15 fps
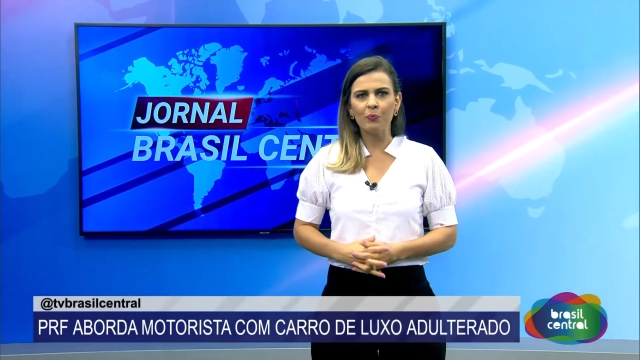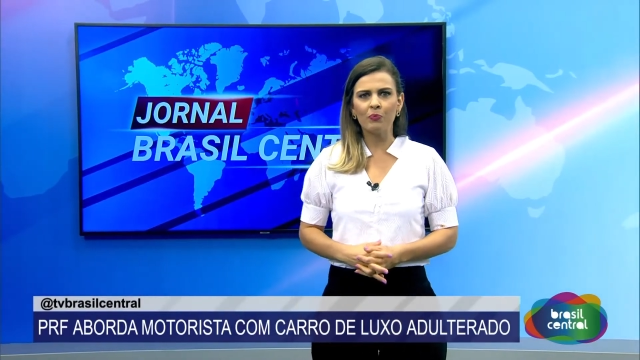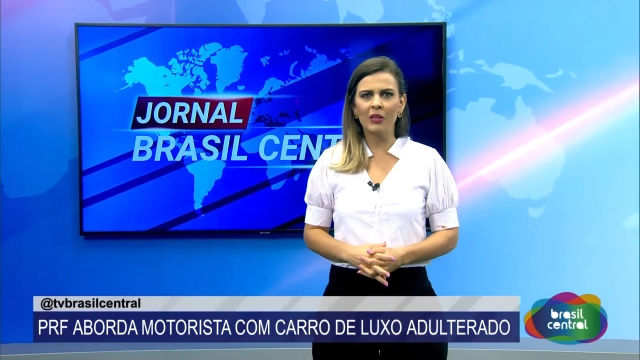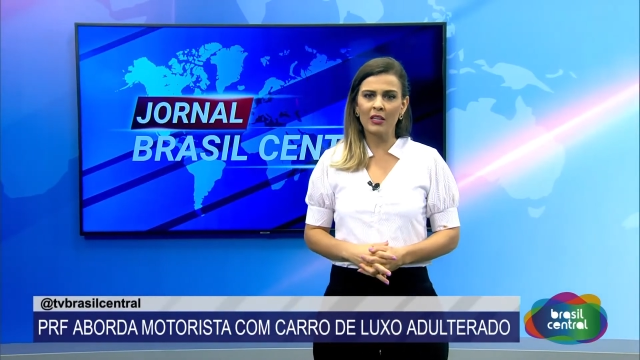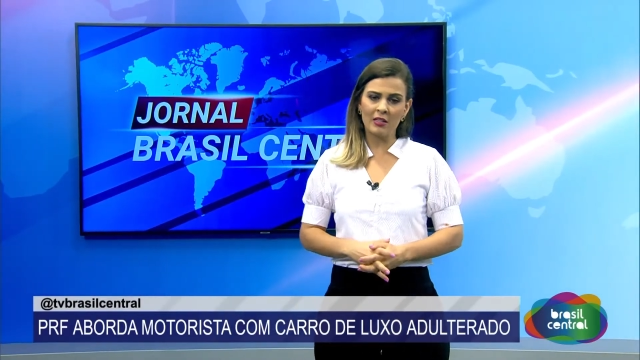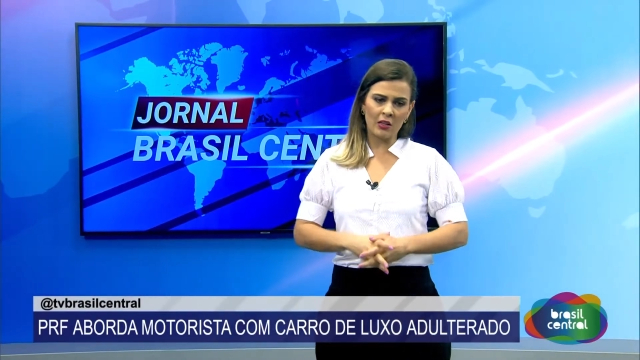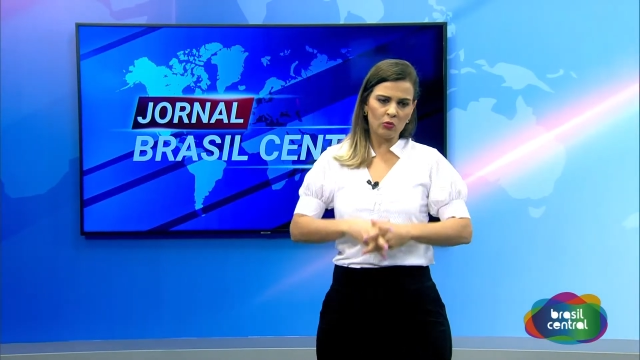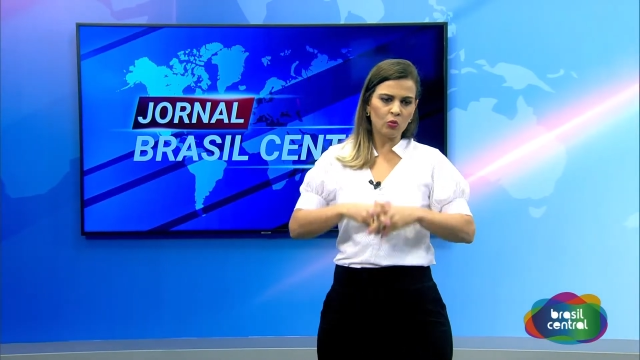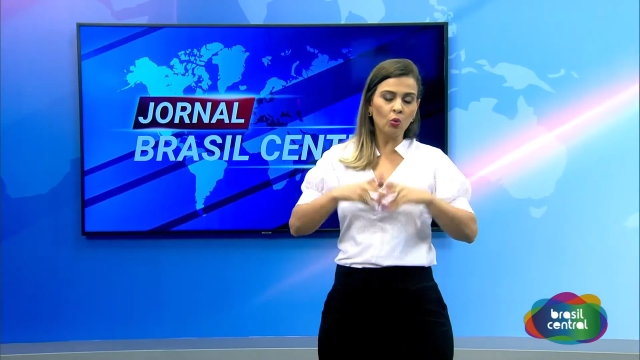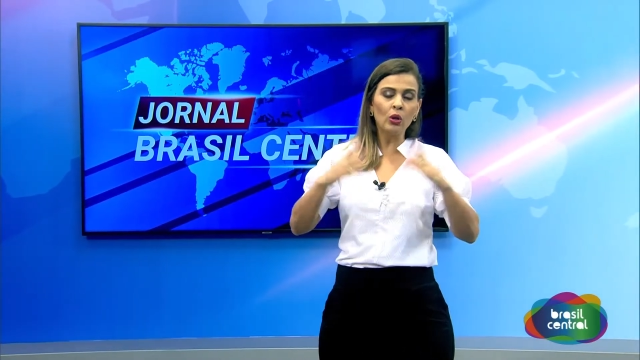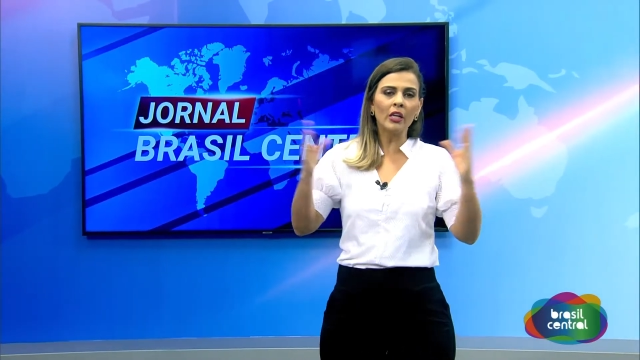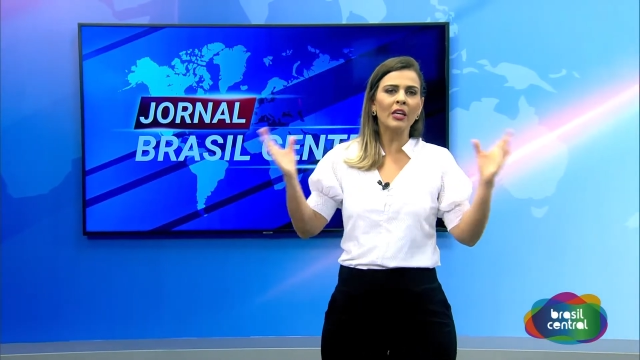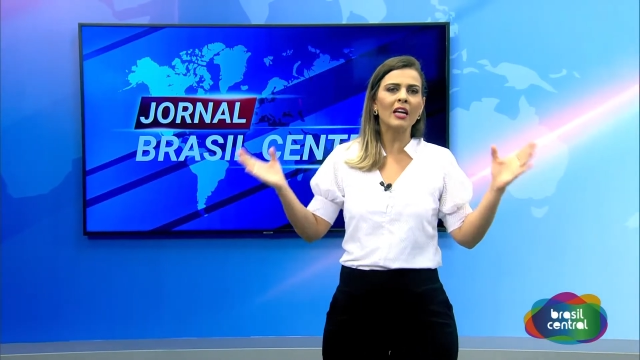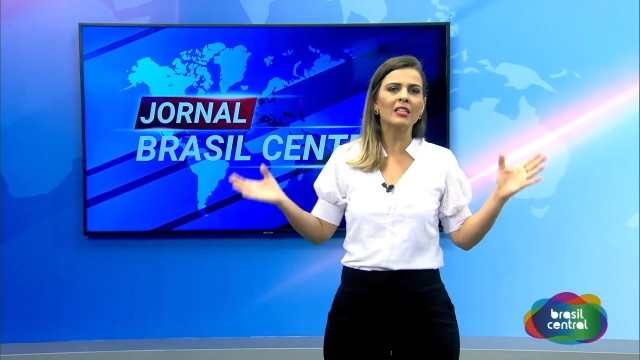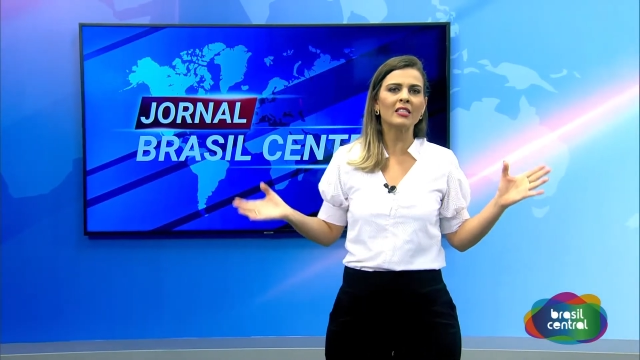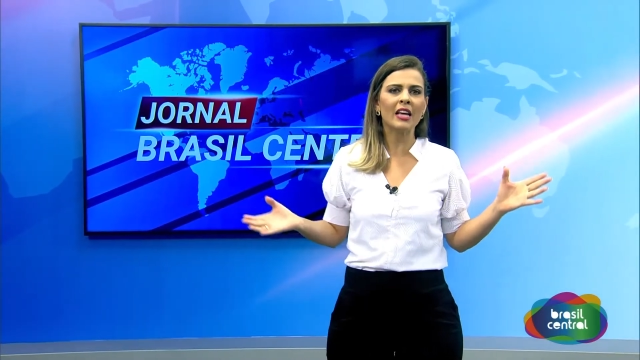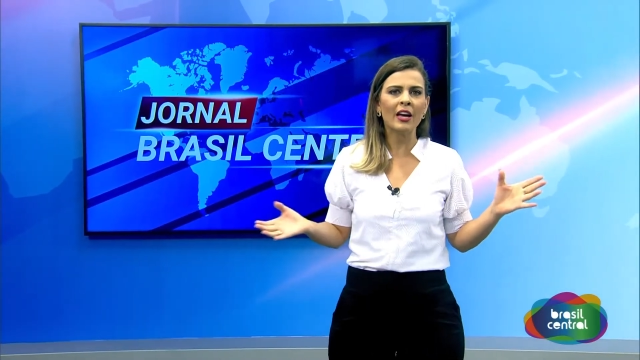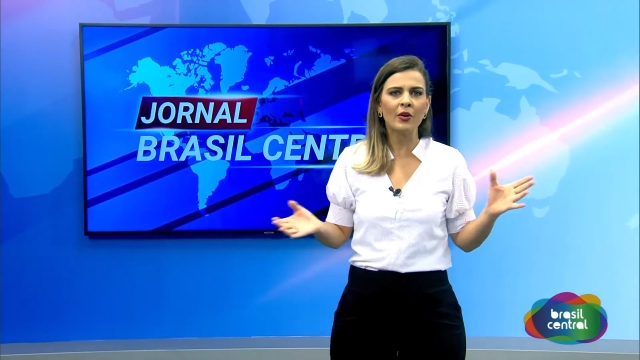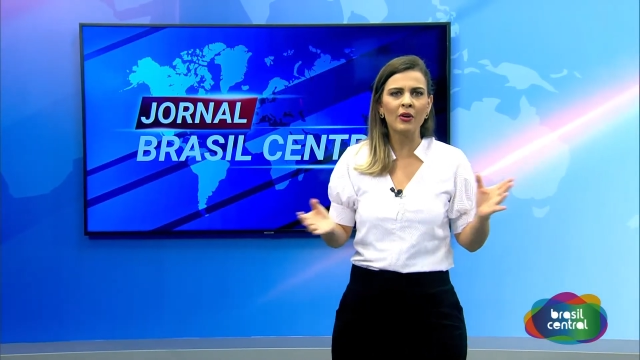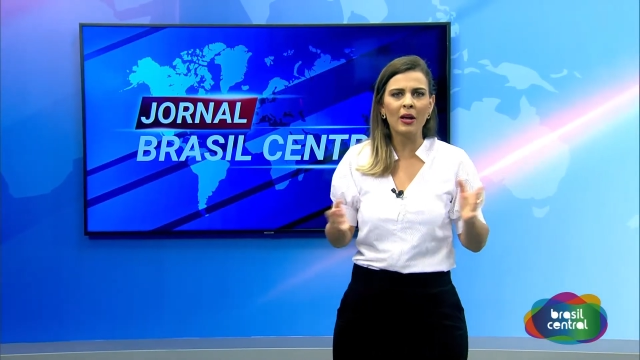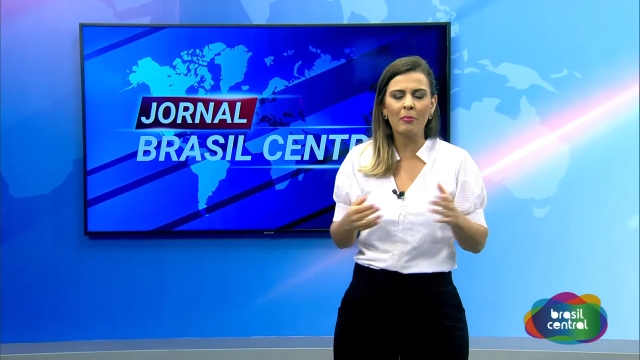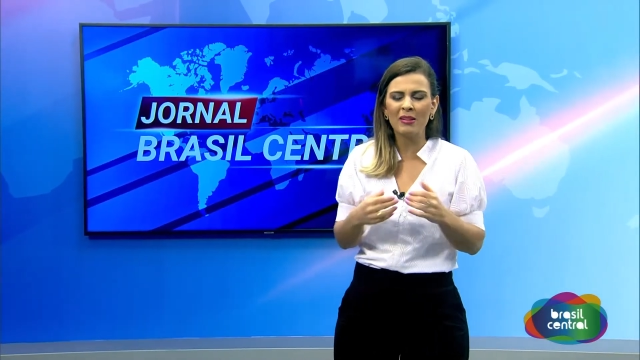Porque tudo aqui é
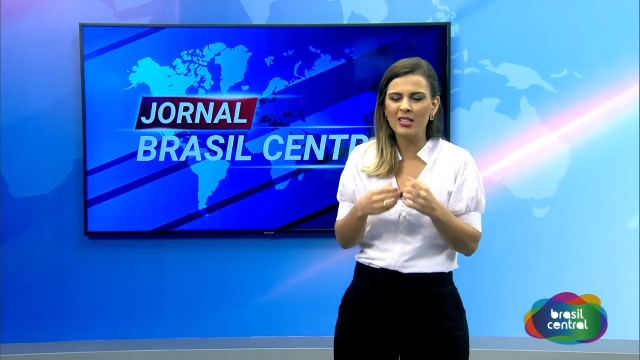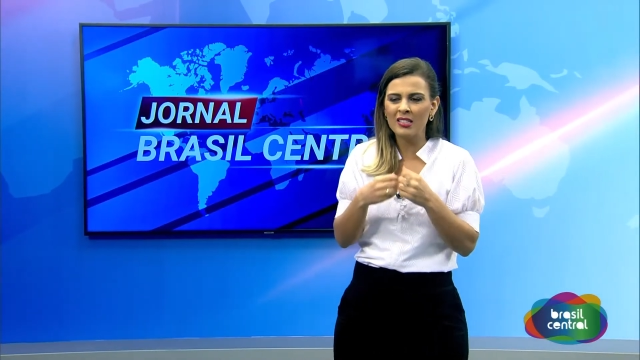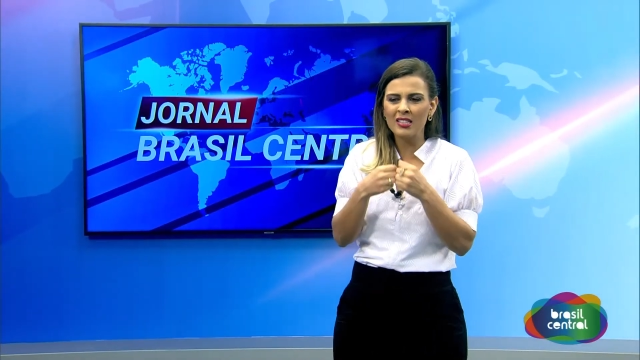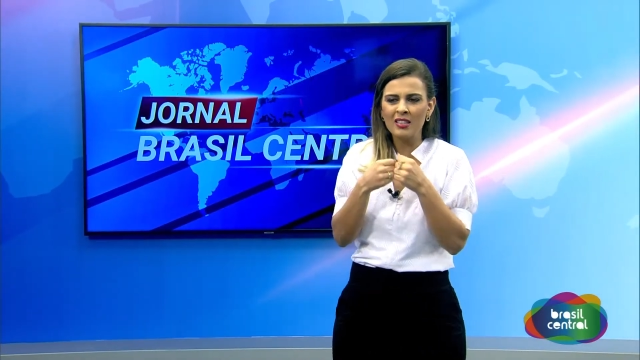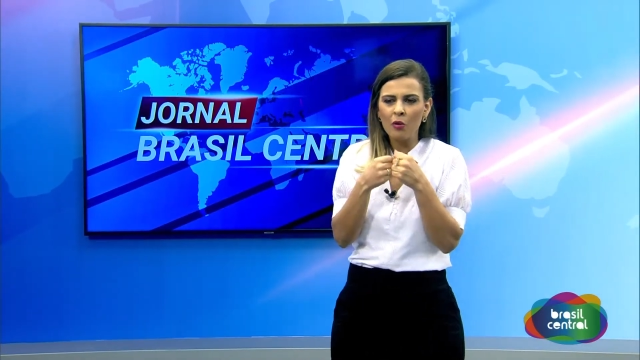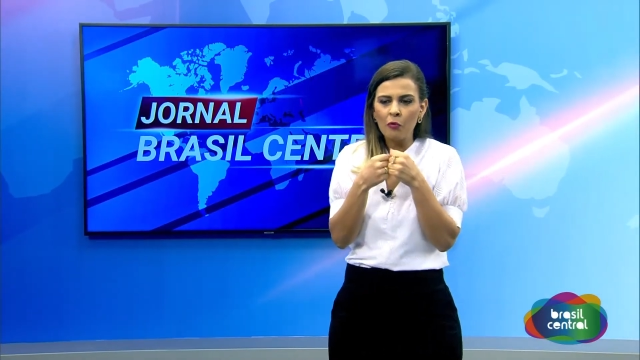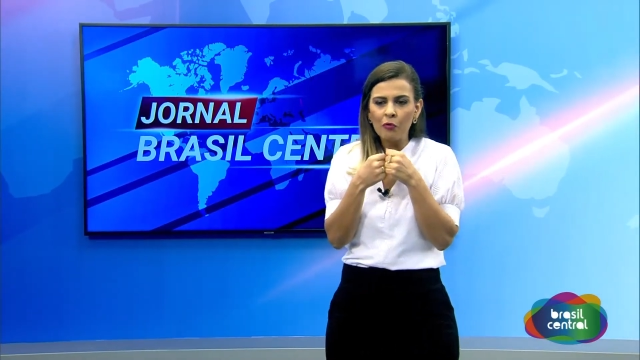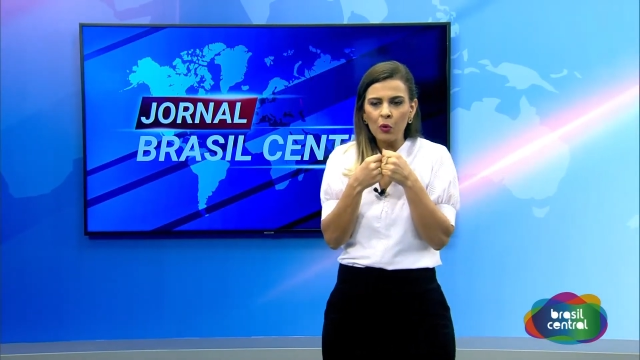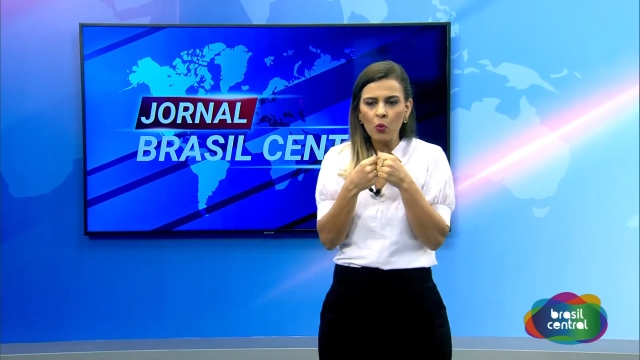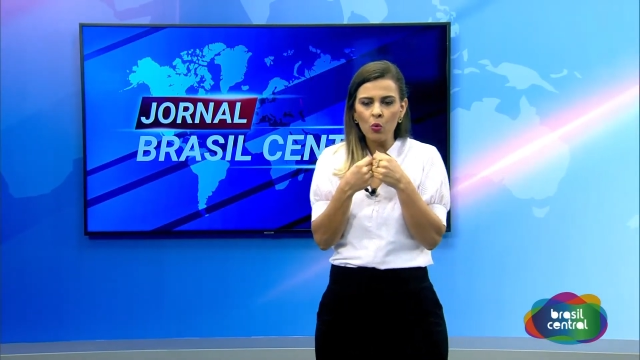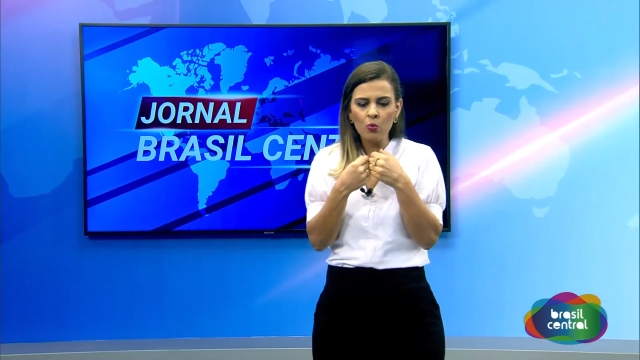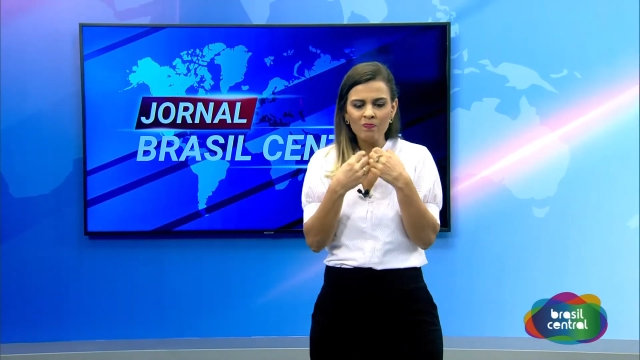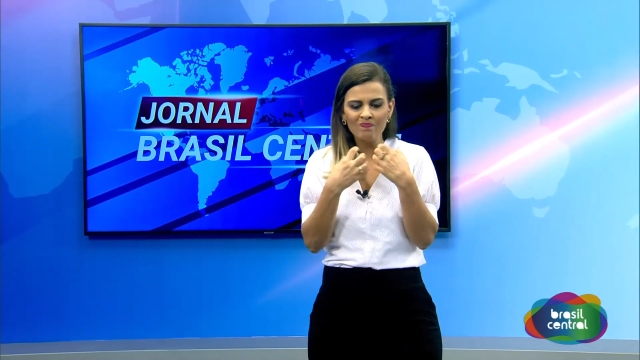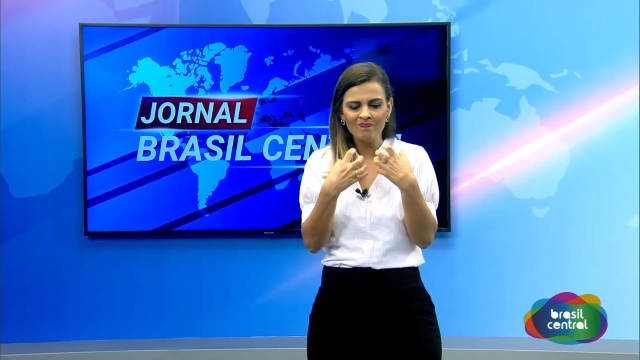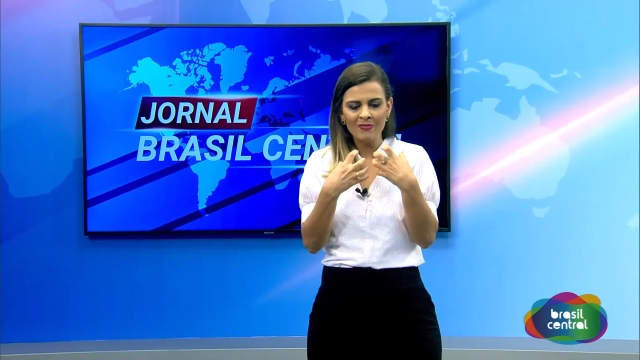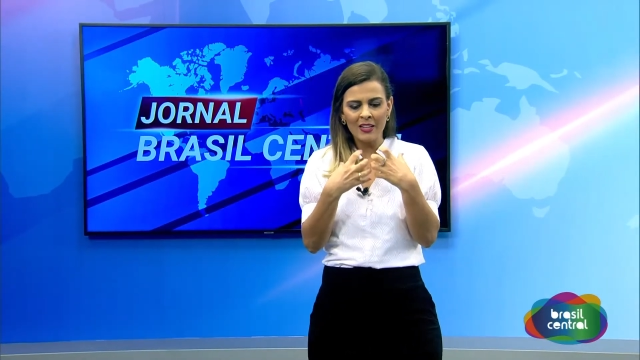sério, né? Mas assim, eu fico